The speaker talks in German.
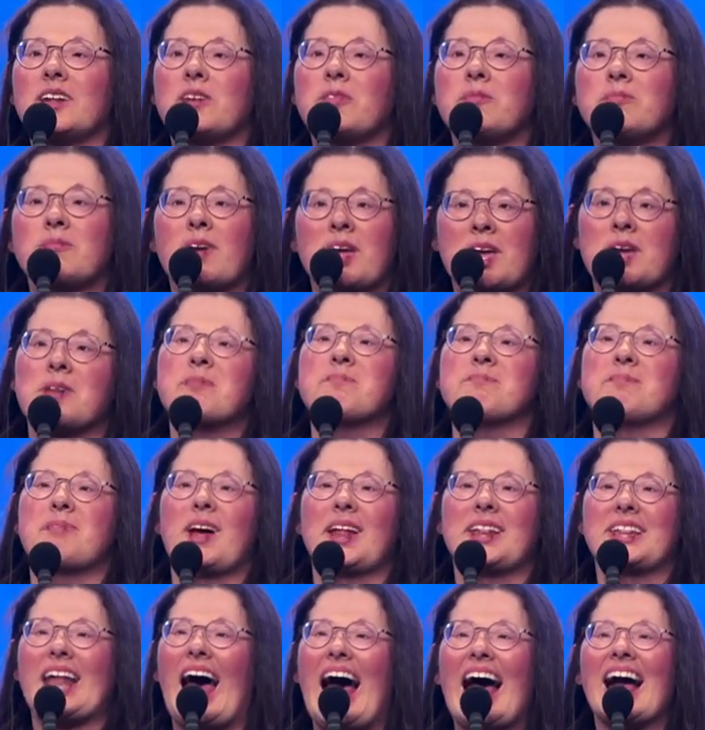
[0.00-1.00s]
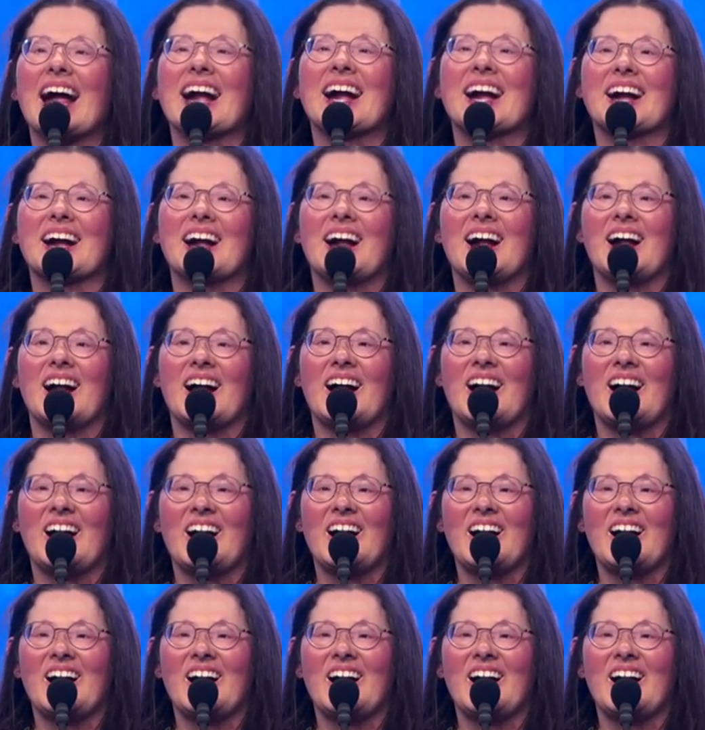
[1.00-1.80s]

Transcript: mich bedanken.